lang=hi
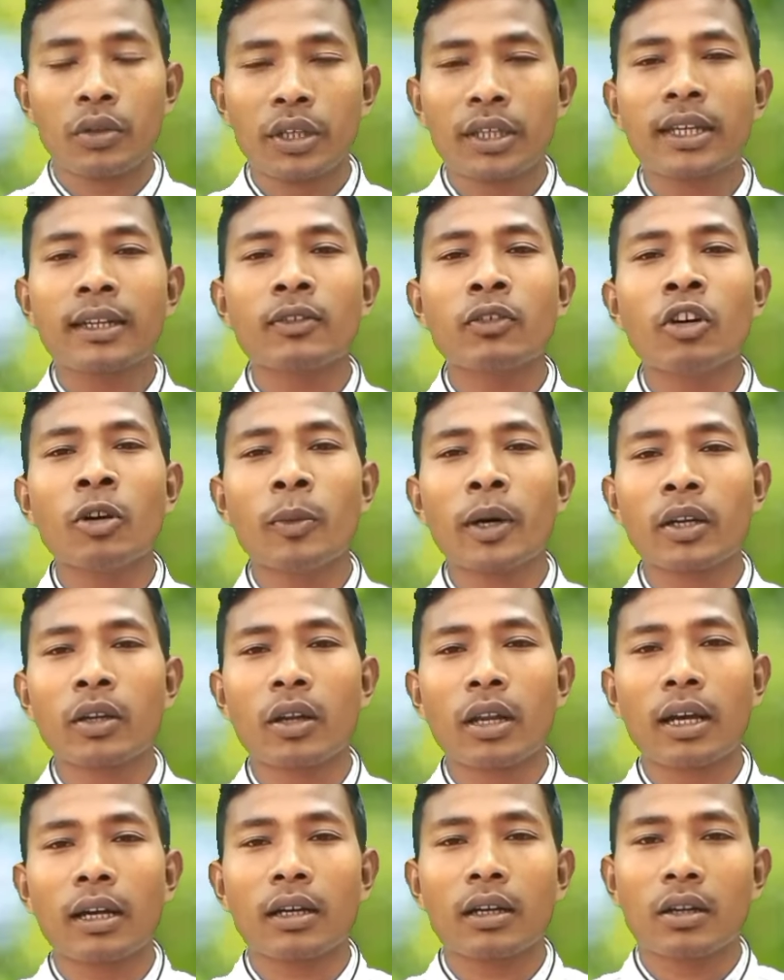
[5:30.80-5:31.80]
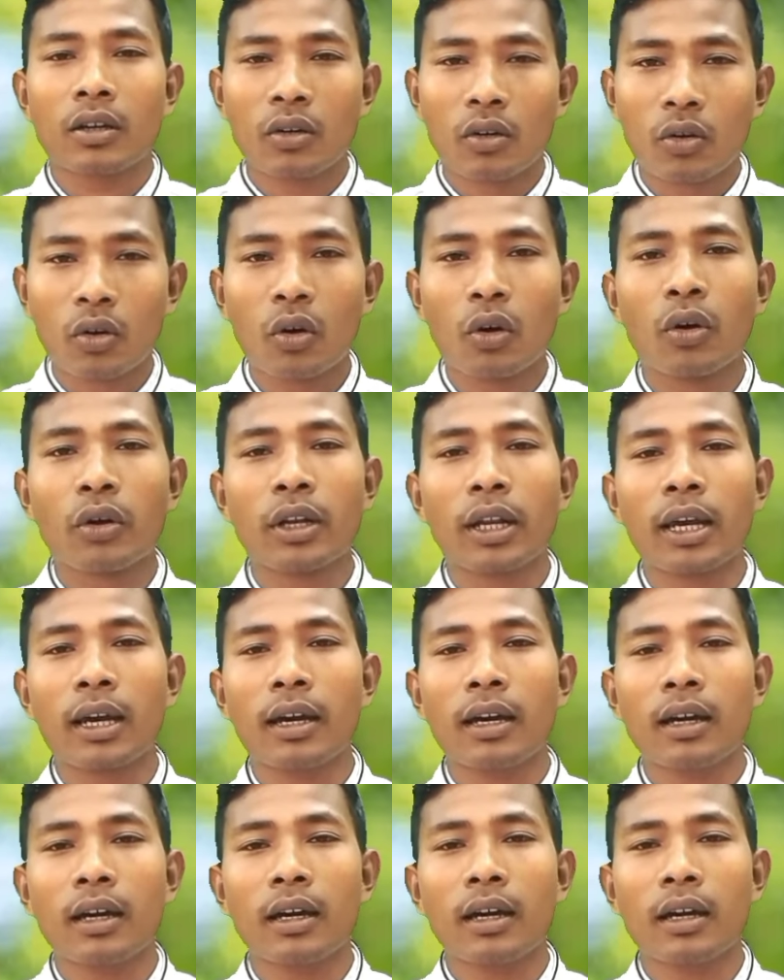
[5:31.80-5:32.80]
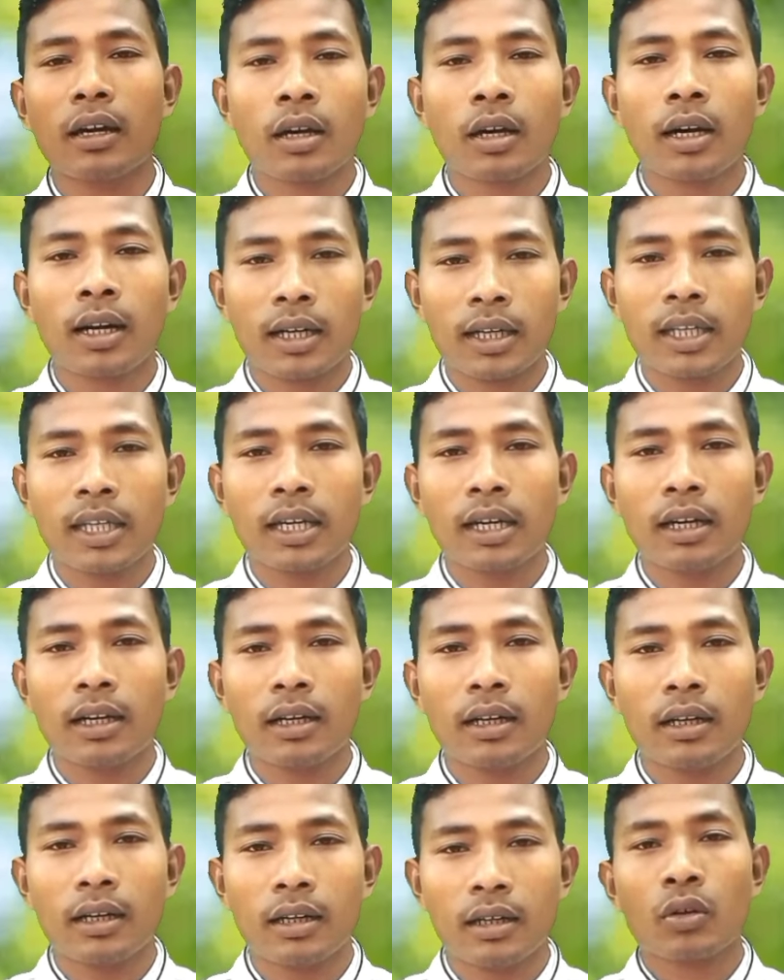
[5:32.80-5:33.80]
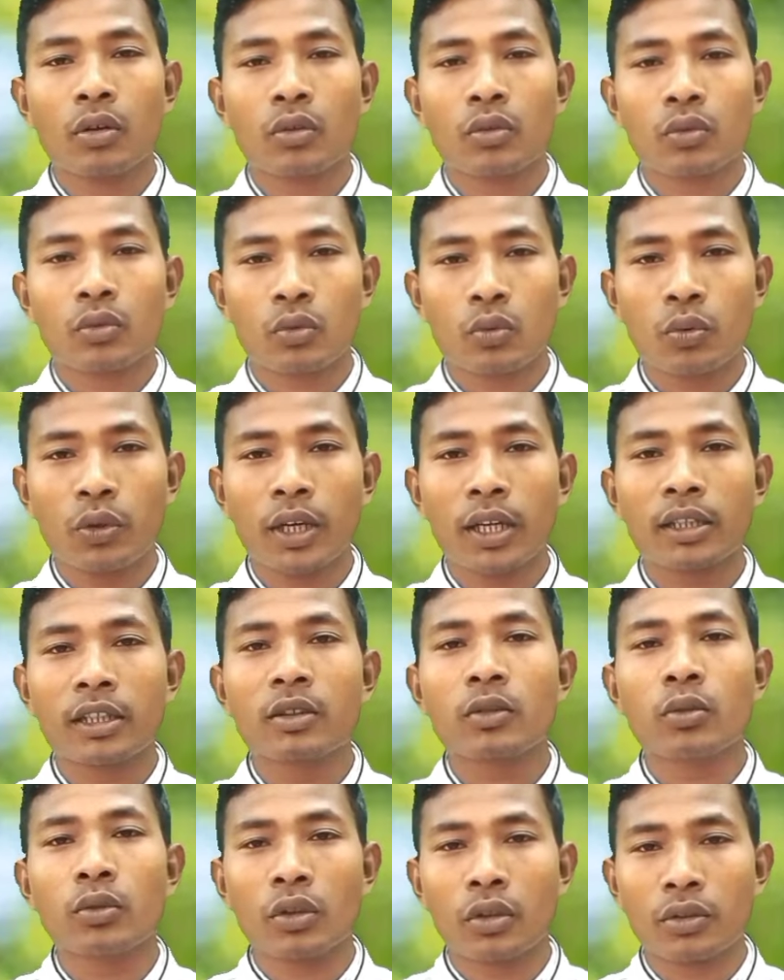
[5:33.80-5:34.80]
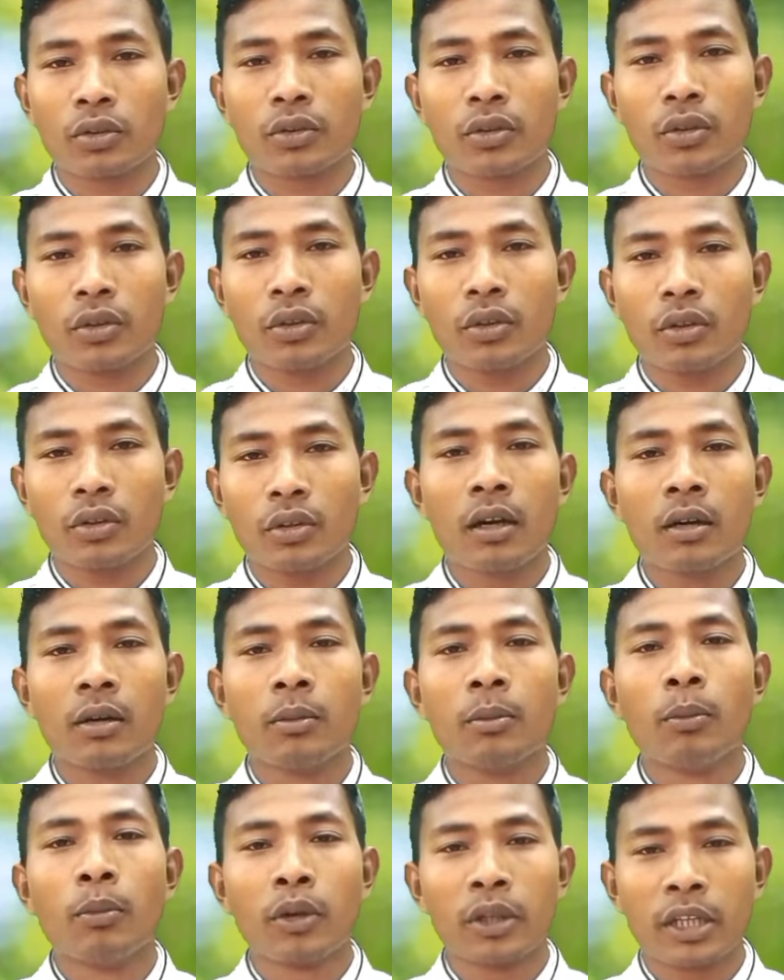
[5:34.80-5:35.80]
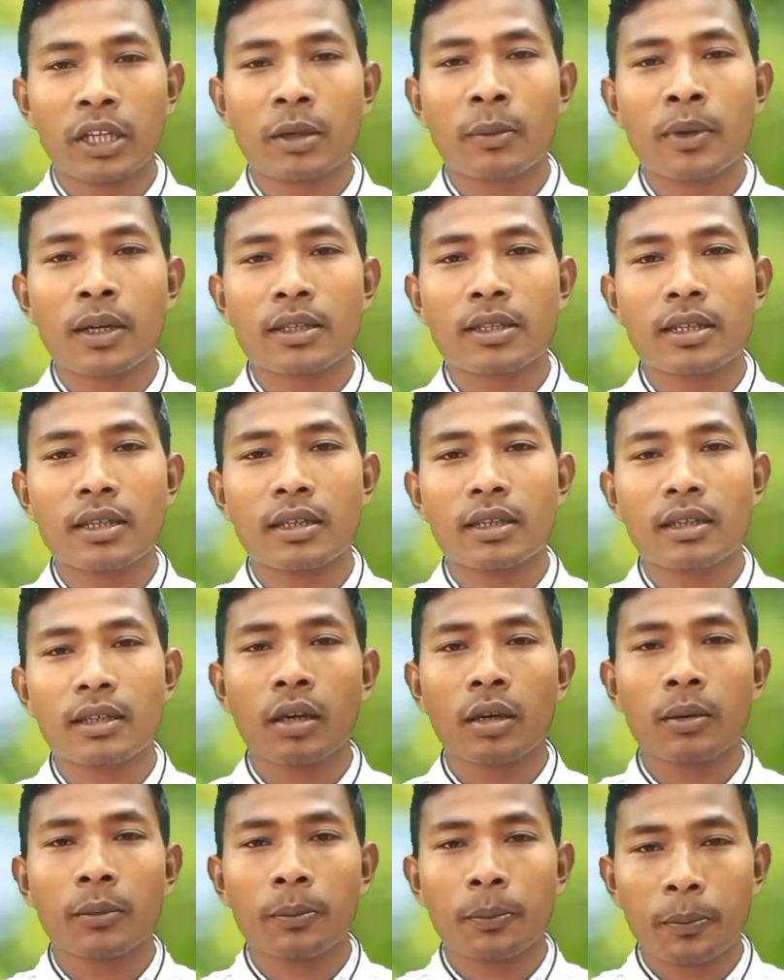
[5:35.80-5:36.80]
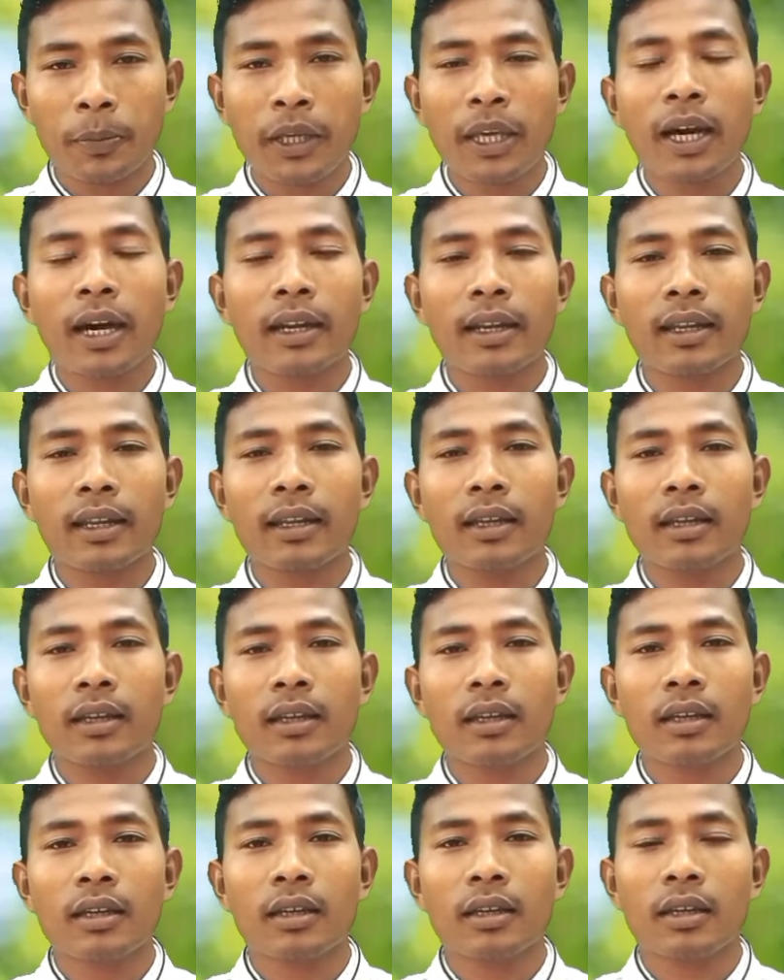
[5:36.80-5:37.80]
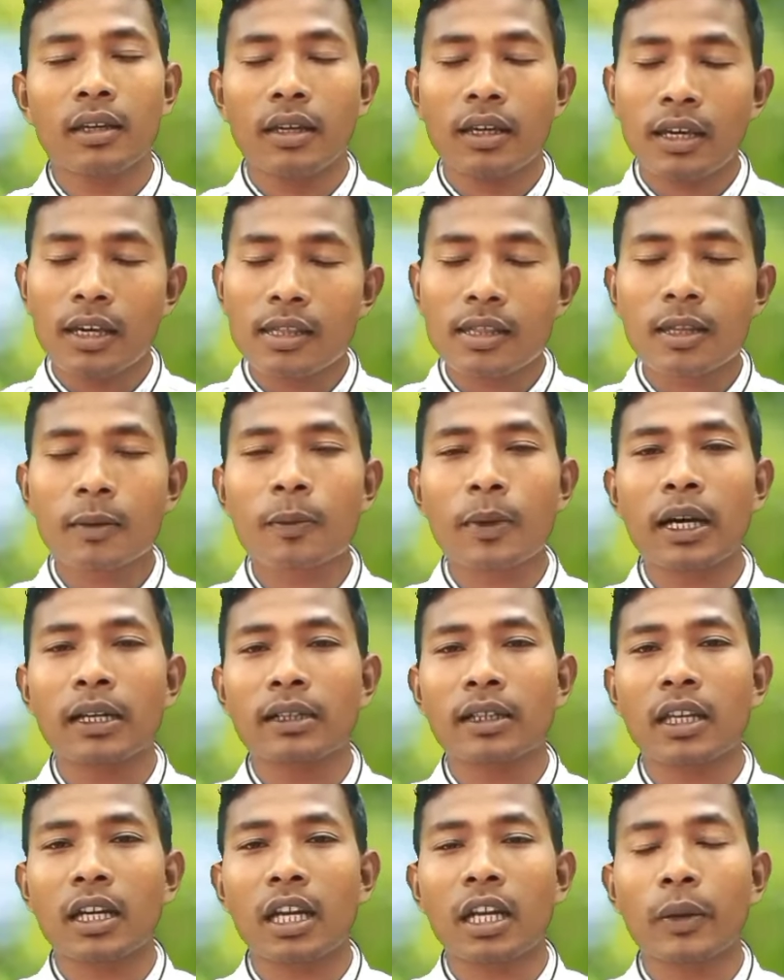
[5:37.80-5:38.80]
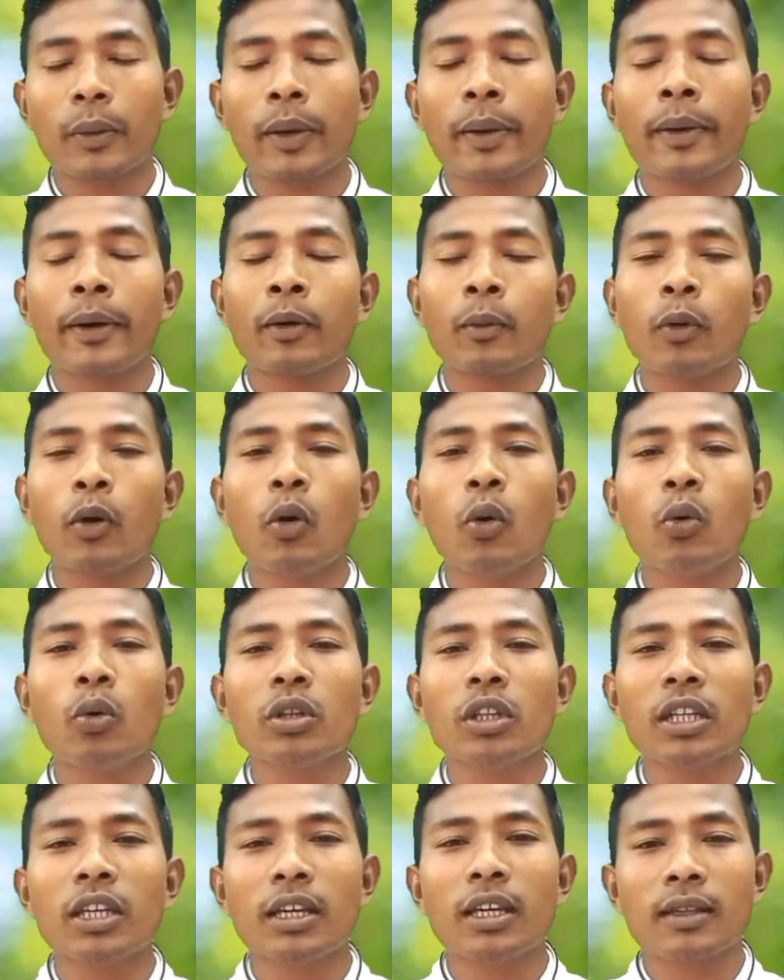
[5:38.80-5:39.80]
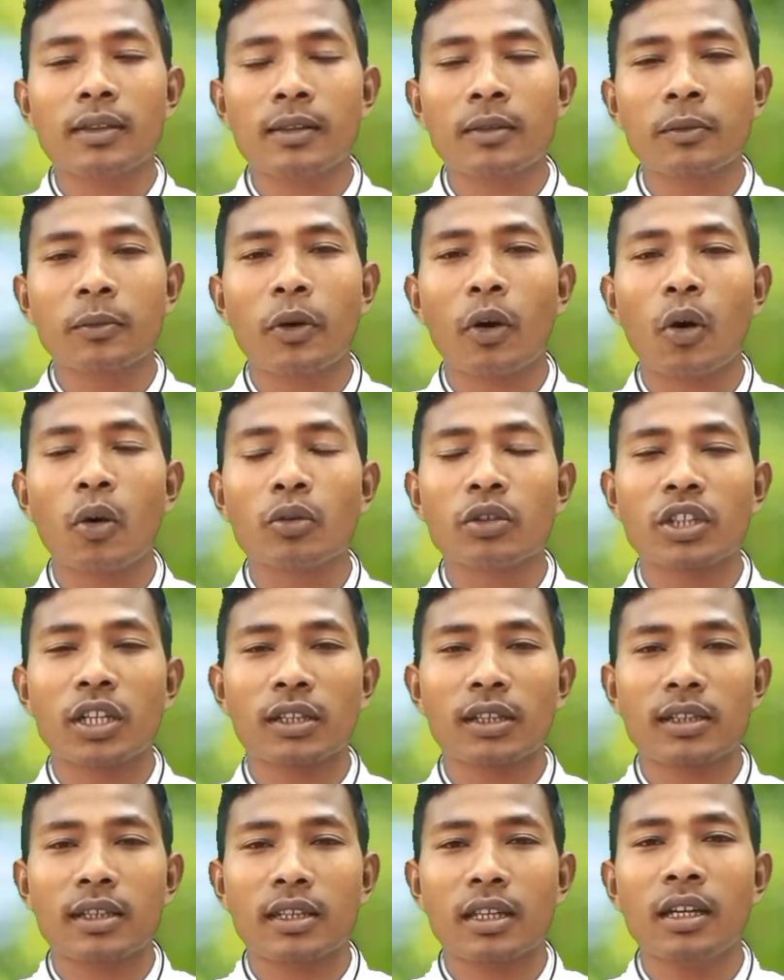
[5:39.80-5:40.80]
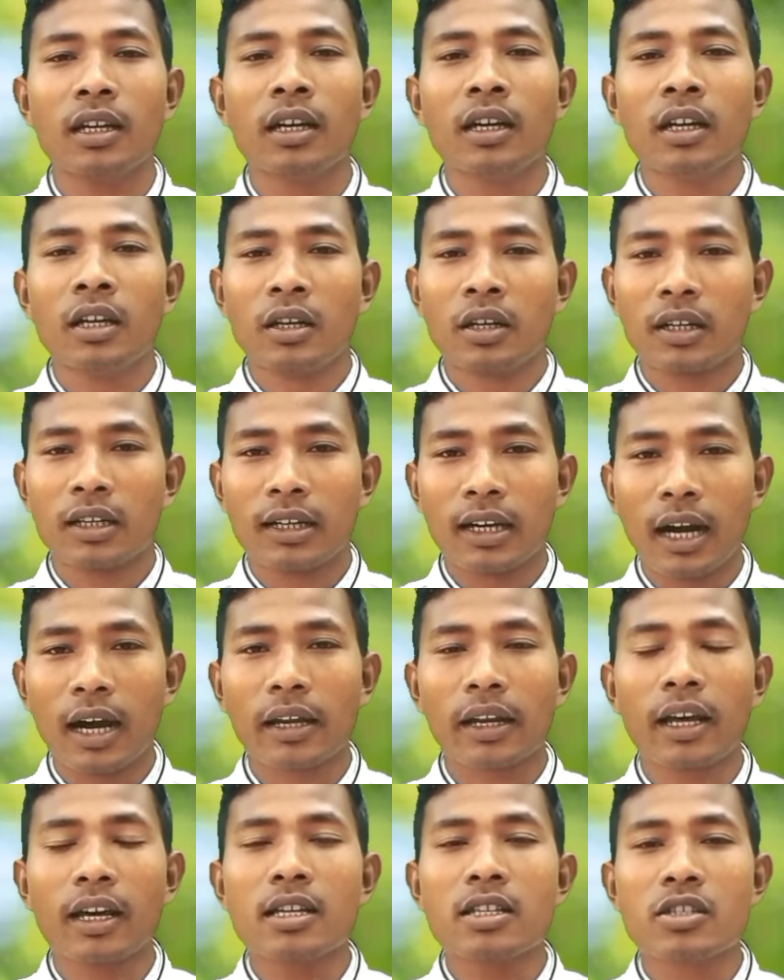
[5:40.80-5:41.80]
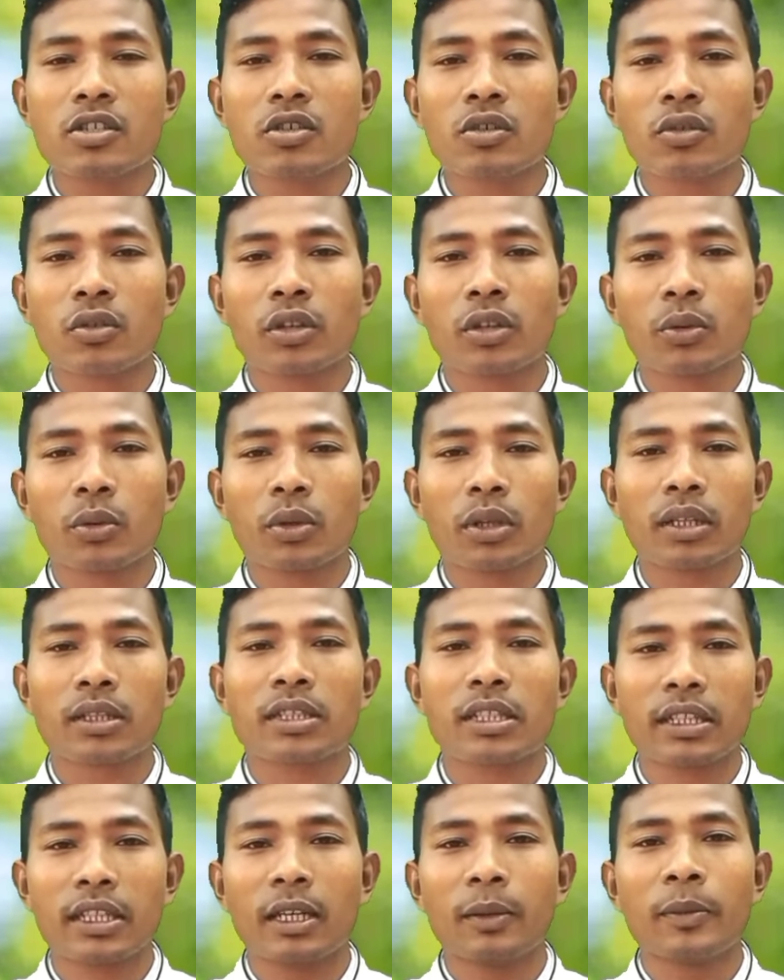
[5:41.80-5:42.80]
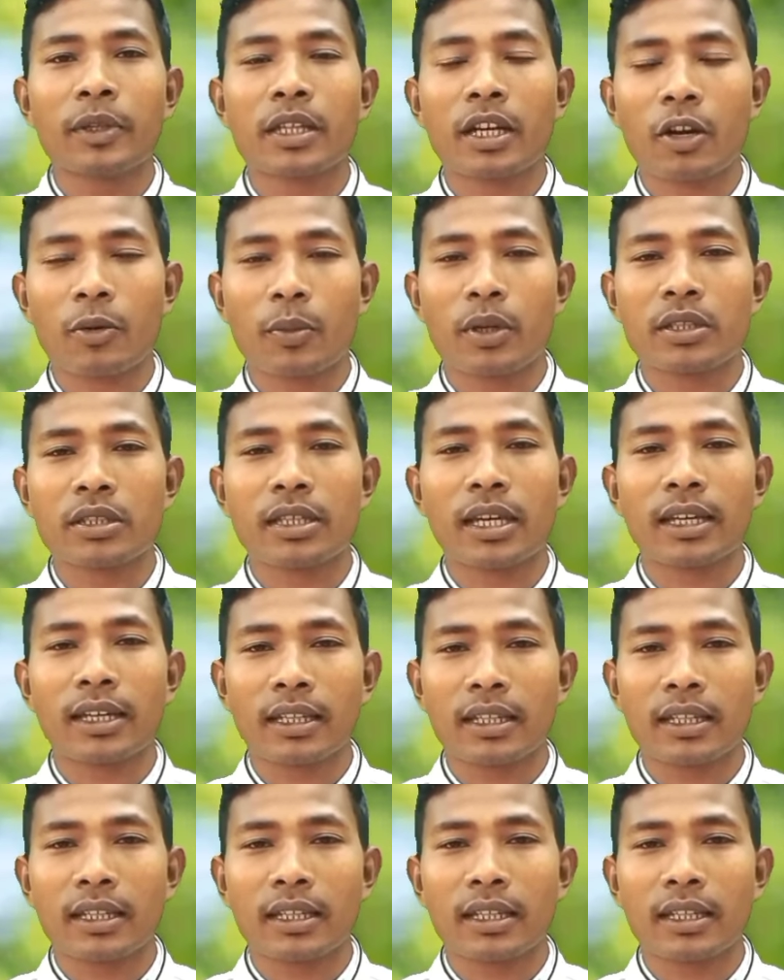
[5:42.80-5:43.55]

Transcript: तो इकेर सॉन्ग मान होला गहना हाड़िया তুই आदि তুই অন্ত मोनर माझे पियारे इस सब गान के अलावा बहुत ही ऐसा बहुत ज़्यादा ज़्यादा गाना है जो कुकर चैनल में रावलमन